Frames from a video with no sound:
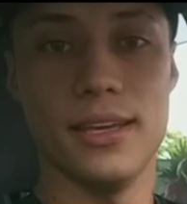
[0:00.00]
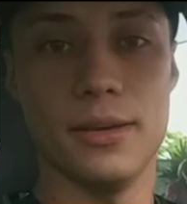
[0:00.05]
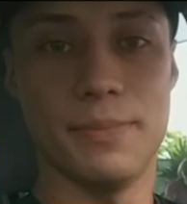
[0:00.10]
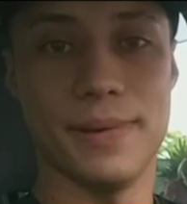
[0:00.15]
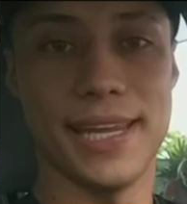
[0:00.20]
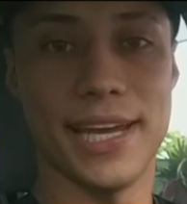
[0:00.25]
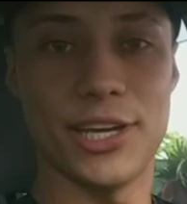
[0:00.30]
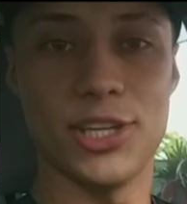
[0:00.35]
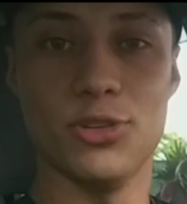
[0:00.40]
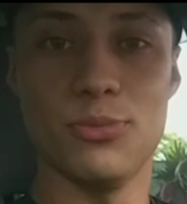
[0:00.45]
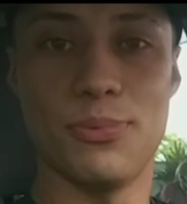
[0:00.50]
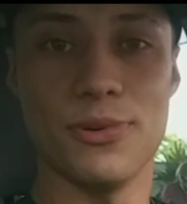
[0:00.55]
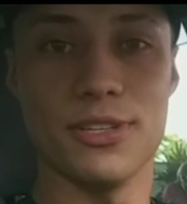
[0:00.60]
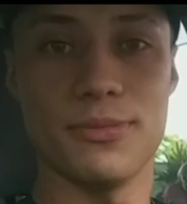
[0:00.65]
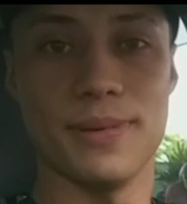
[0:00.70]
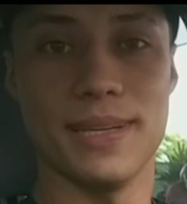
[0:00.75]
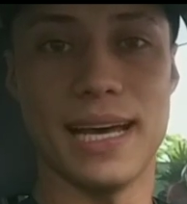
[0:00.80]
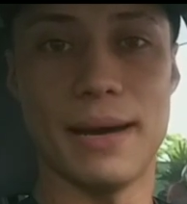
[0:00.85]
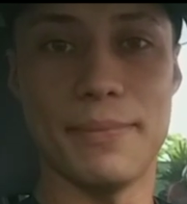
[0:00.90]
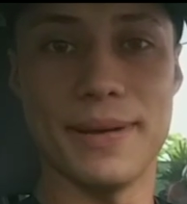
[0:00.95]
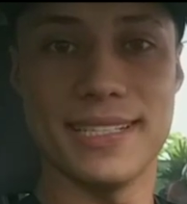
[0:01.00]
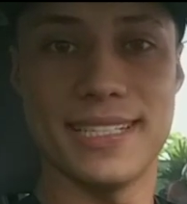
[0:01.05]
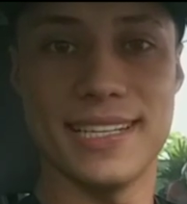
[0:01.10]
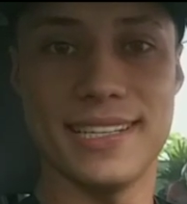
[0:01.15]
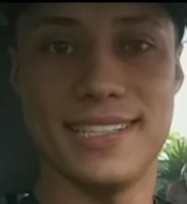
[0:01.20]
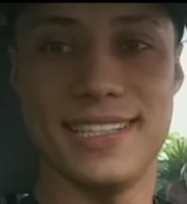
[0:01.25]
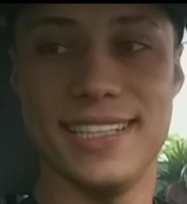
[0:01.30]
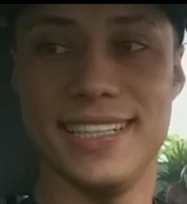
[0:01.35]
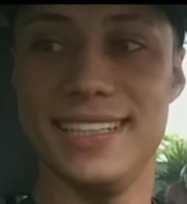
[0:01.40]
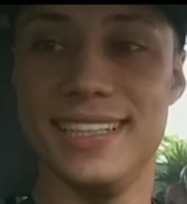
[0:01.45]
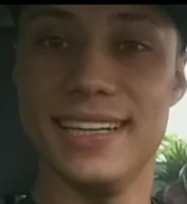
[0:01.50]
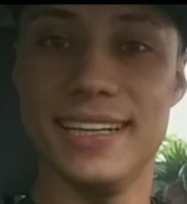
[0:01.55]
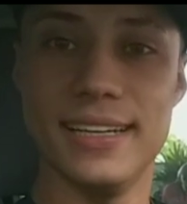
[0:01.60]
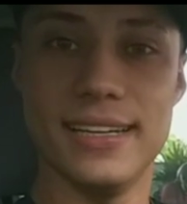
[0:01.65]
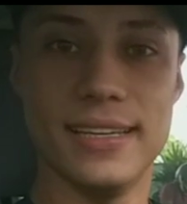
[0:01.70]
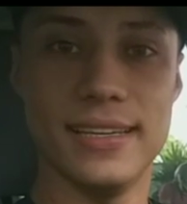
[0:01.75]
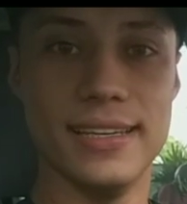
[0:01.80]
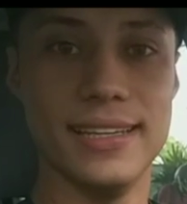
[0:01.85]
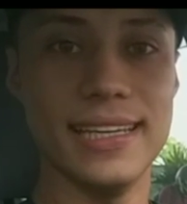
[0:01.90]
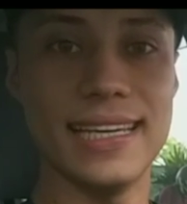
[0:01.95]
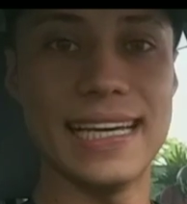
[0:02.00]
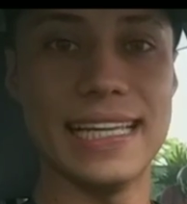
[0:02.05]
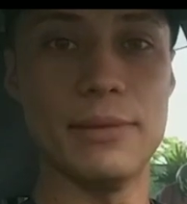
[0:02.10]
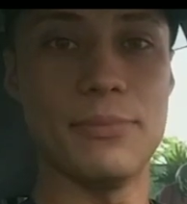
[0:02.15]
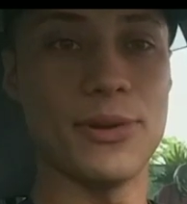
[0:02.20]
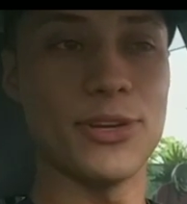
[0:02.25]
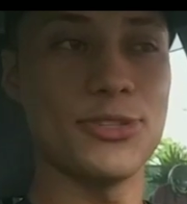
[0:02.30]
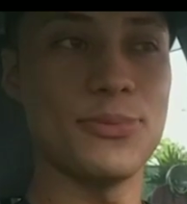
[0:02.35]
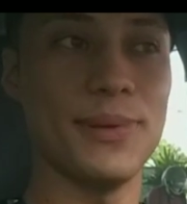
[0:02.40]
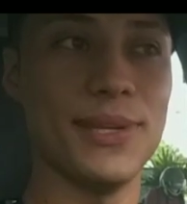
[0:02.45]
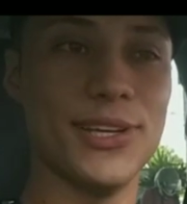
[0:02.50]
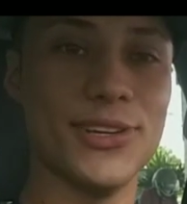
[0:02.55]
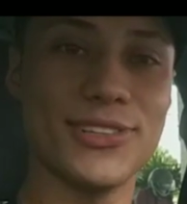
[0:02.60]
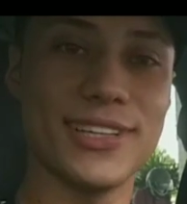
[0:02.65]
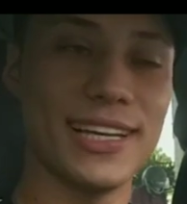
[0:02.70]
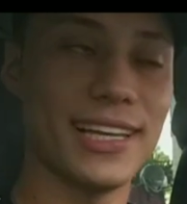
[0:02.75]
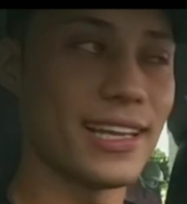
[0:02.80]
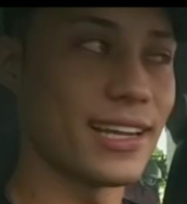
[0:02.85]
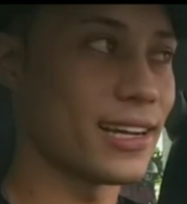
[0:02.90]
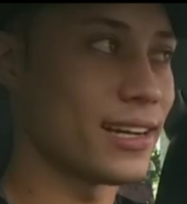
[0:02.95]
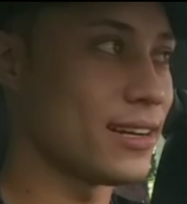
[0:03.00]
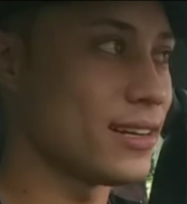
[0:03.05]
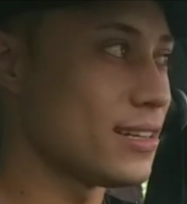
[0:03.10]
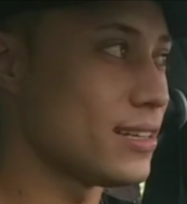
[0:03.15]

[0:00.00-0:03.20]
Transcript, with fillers: Parei aqui no posto pra dar uma abastecida e calibrar os pneus, galera.